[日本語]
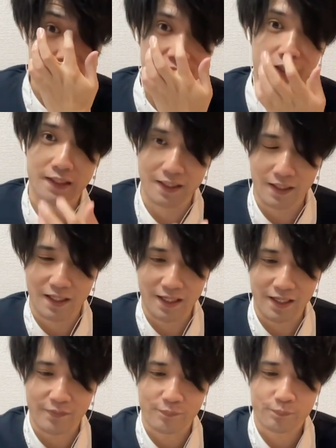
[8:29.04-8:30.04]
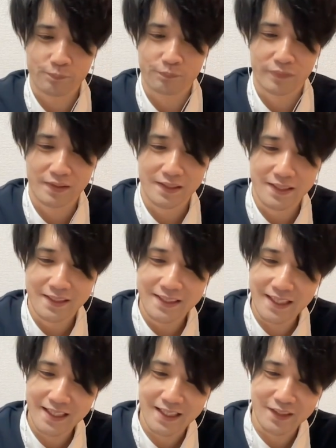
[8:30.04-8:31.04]
な方。はい。
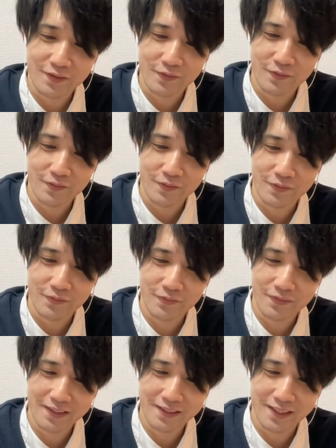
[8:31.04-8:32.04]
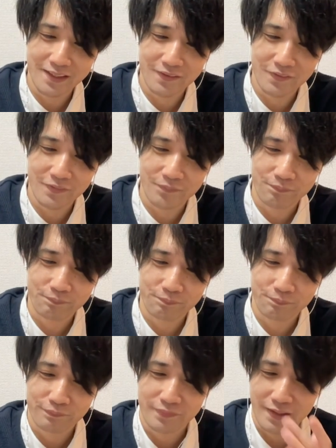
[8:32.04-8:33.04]
で、あのー、この方の
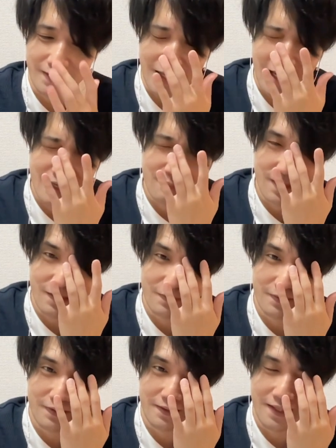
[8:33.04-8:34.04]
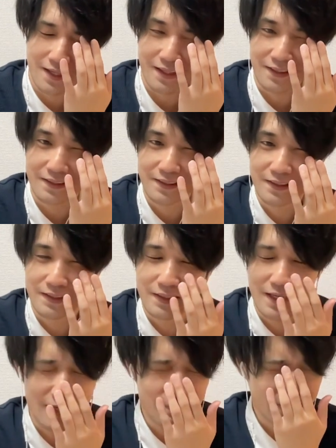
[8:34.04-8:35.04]
ライバルが、
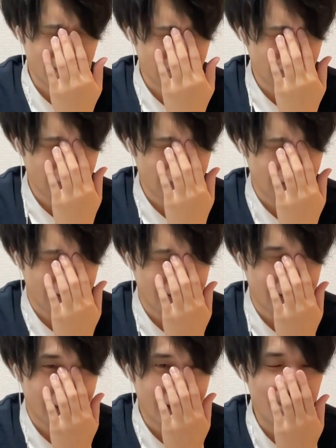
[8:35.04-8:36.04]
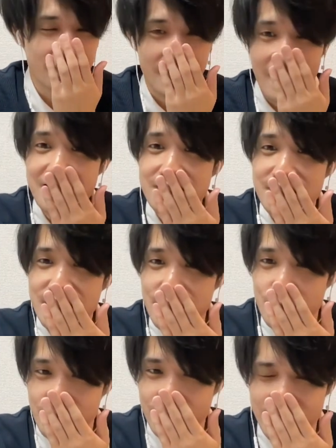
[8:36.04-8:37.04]
ライバルというか、ライバルがアンジールっ
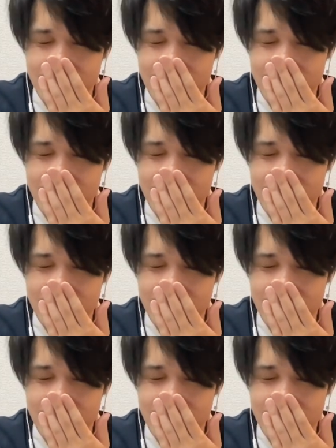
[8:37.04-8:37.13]
て言って、